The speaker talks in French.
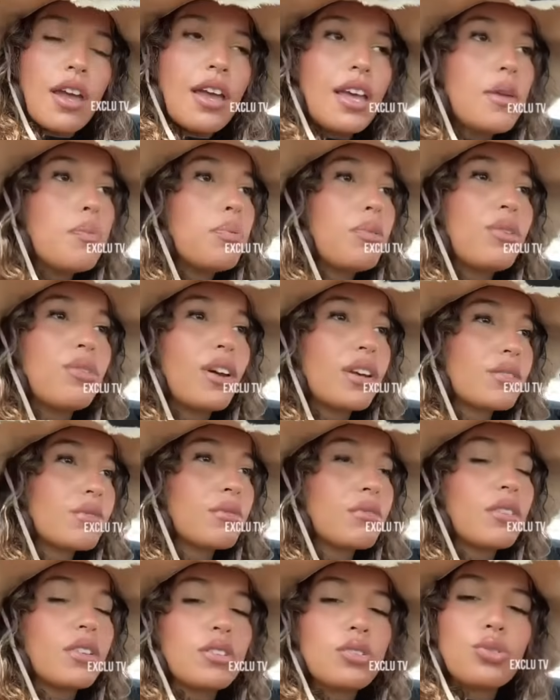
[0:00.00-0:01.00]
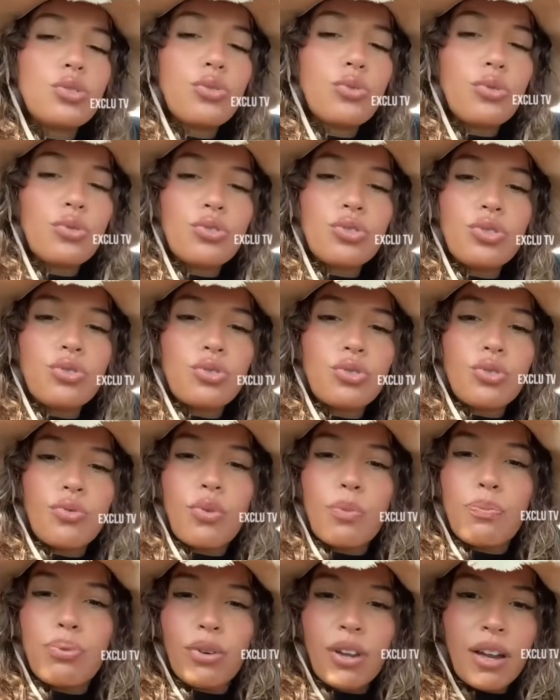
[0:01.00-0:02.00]
Et puis, de toute façon, je, je,
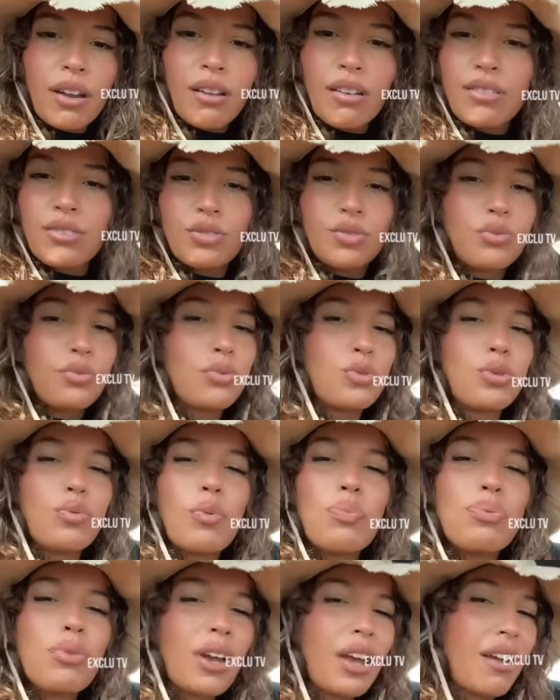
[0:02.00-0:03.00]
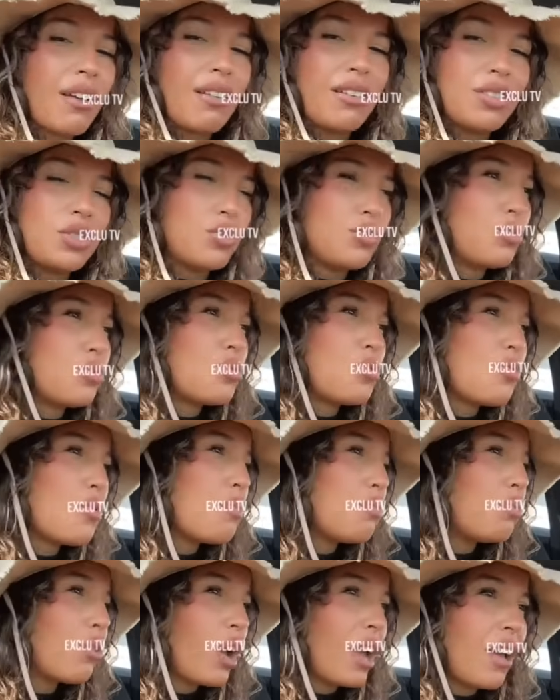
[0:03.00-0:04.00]
veux plus rien. Je, veux plus rien. Je, je veux
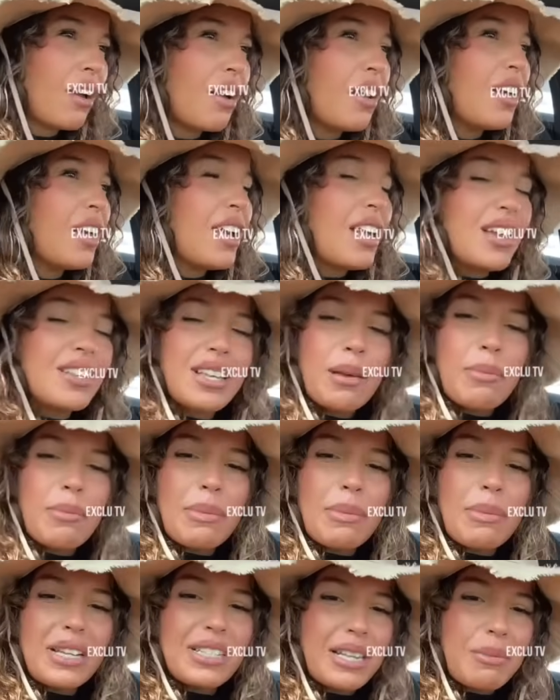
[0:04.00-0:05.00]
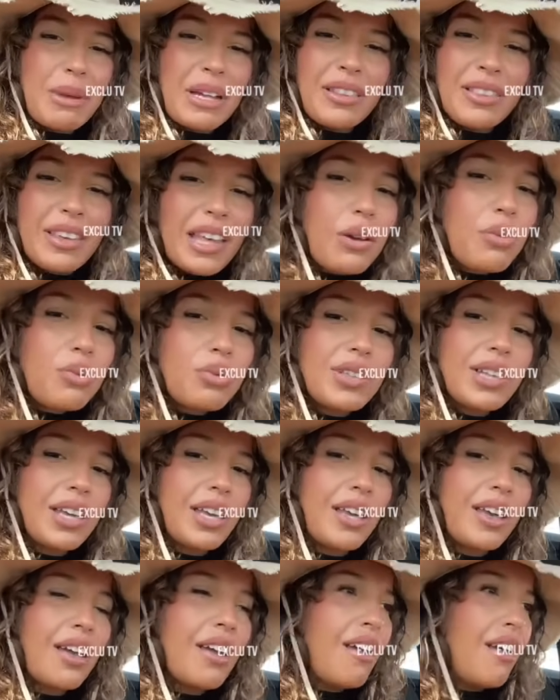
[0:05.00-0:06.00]
plus rien. Ça ça m'a
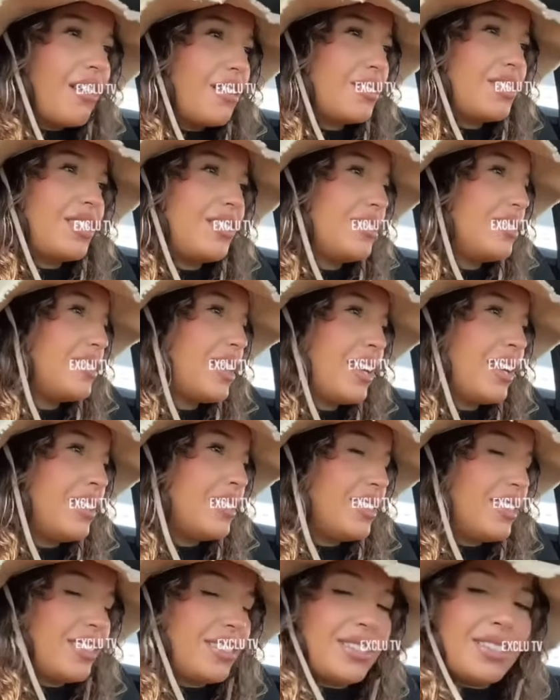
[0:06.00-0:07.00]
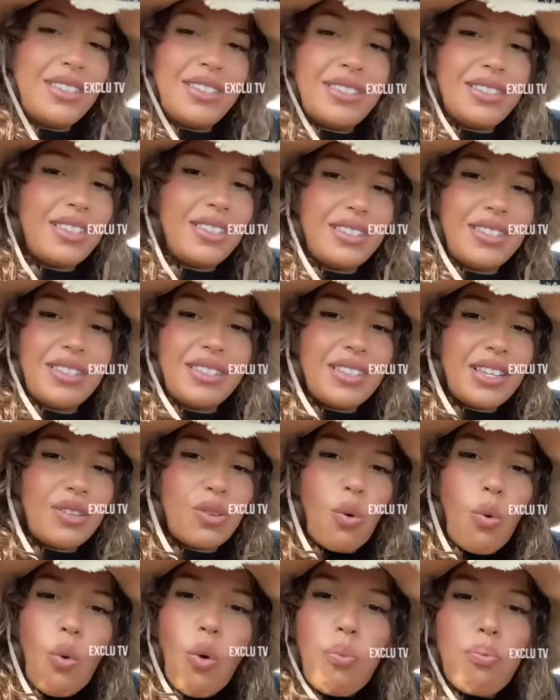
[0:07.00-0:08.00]
dégoûté. C'est ça c'est
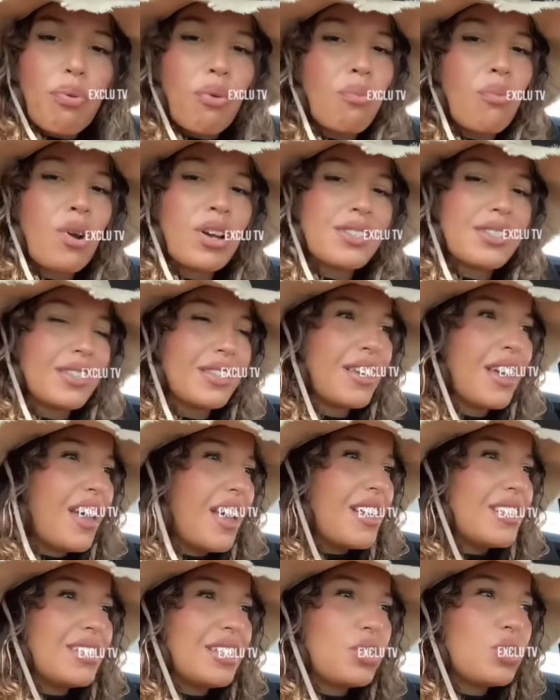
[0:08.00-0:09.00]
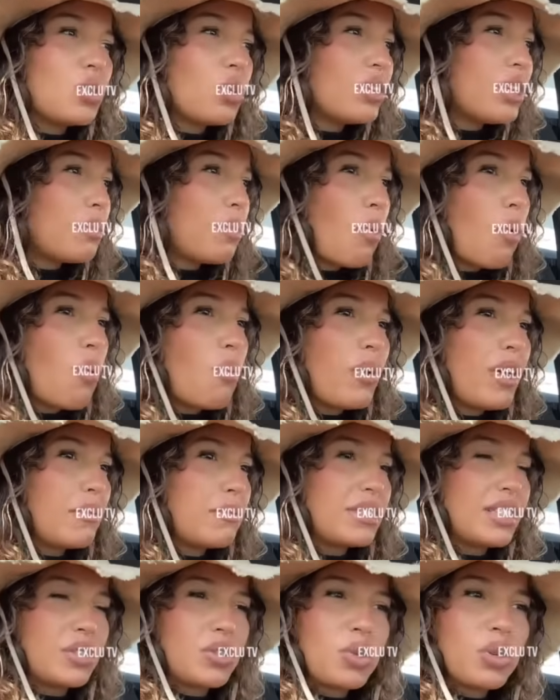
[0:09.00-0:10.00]
trop pour moi. C'est que des problèmes,
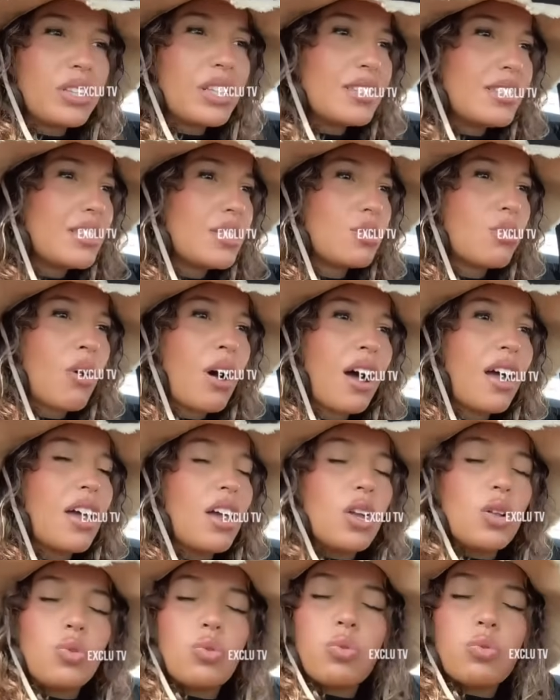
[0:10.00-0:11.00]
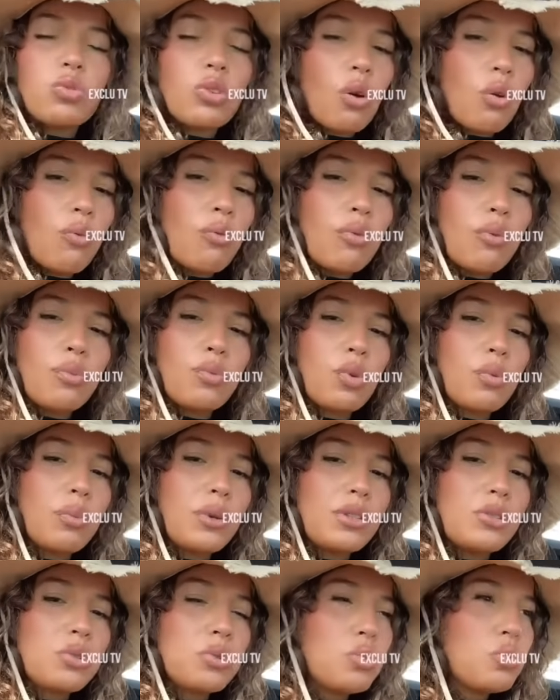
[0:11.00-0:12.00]
c'est que des histoires. Tout le temps, on veut me
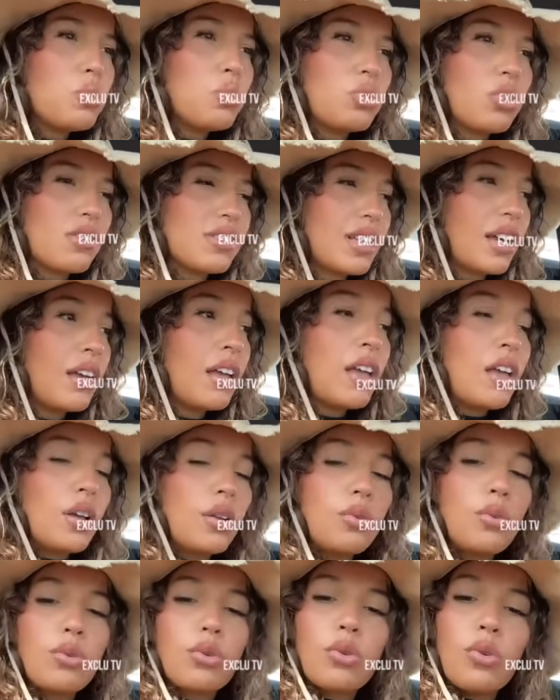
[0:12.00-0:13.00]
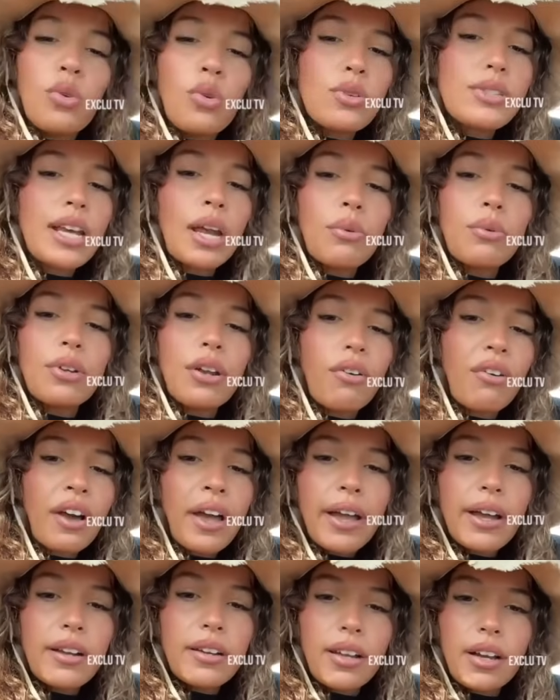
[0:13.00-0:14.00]
tomber dessus, tout le temps ça. Donc, le salon, il est en
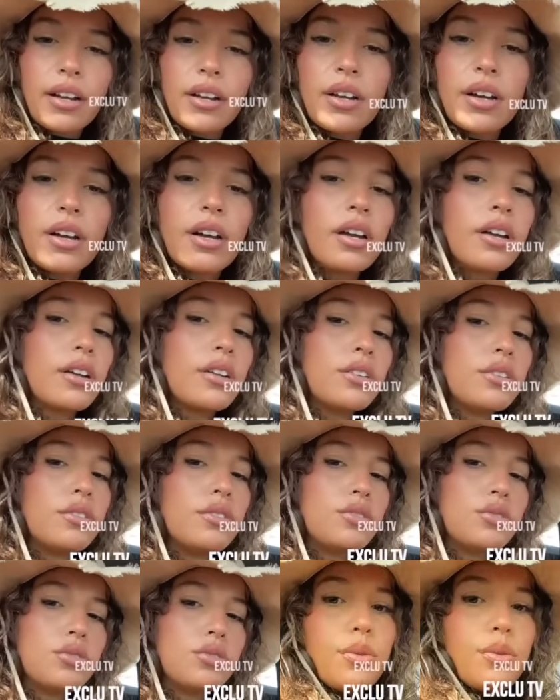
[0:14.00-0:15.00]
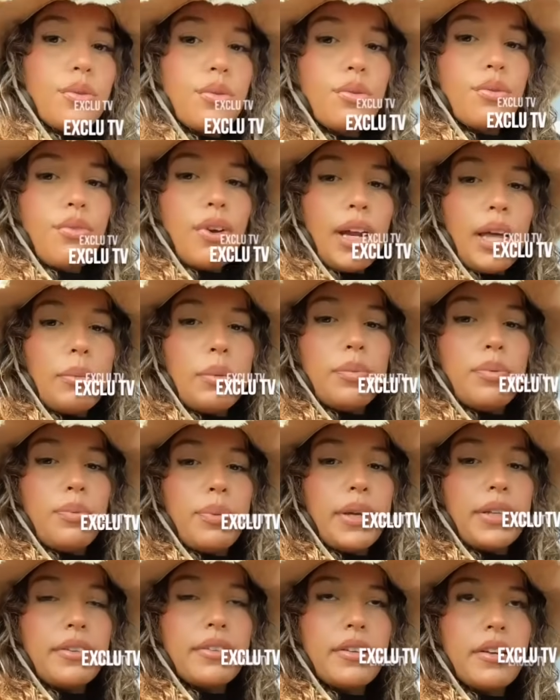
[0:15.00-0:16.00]
règle, d'accord euh, Voilà mes
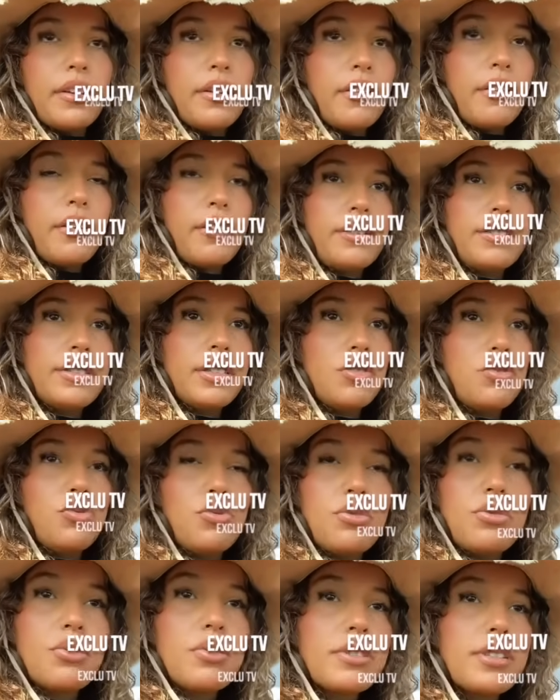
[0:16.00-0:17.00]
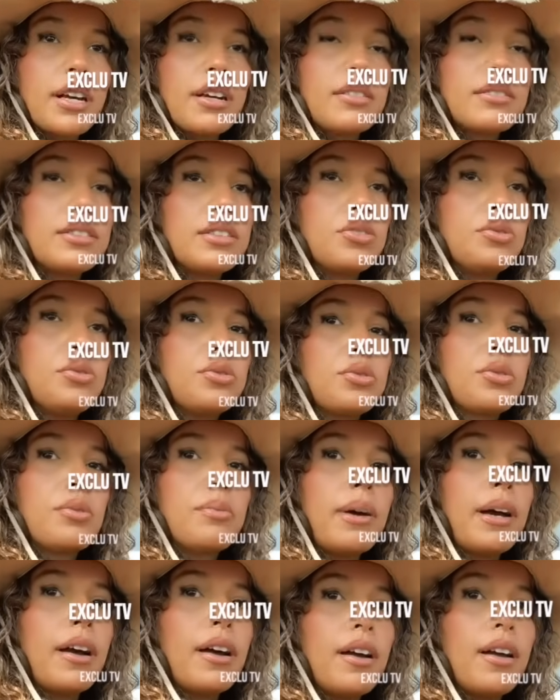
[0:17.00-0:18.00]
poupettes, euh, c'est juste ça. C'est juste que
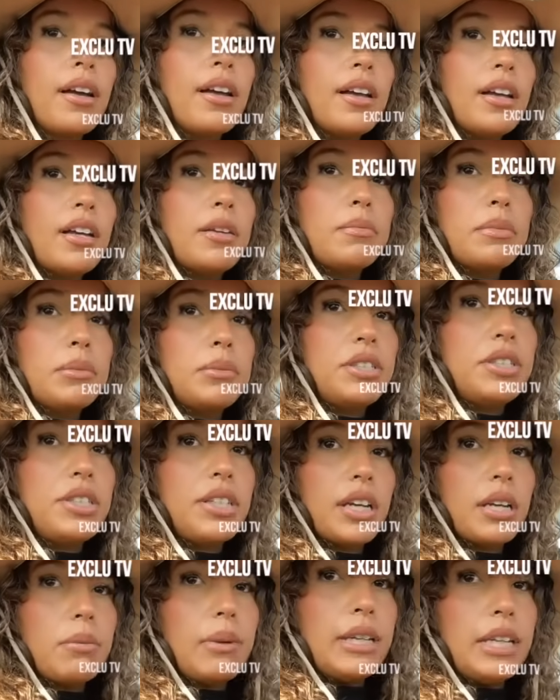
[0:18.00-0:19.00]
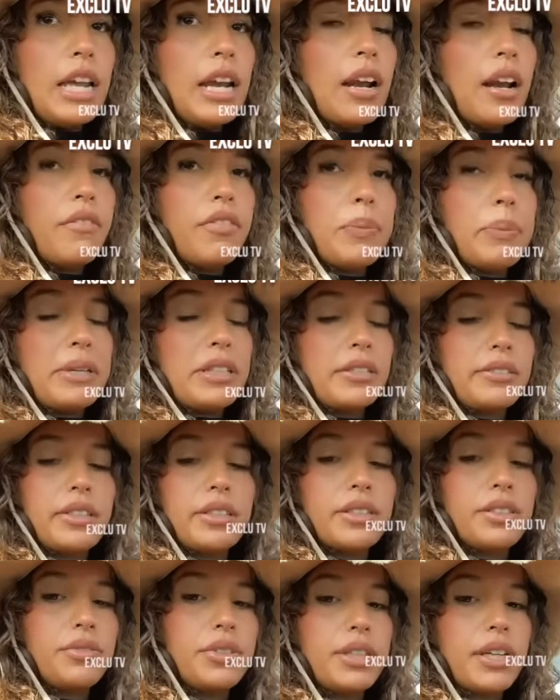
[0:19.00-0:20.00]
bah, ma petite Thierry Manel, elle n'avait pas sa
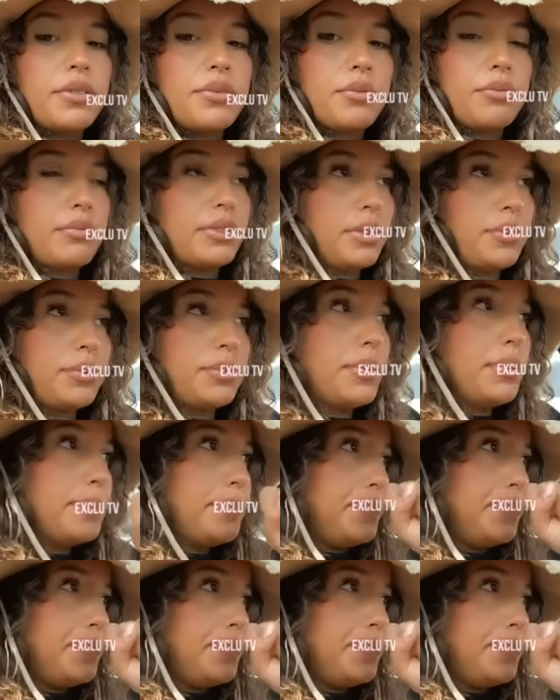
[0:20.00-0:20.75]
certification, c'est tout.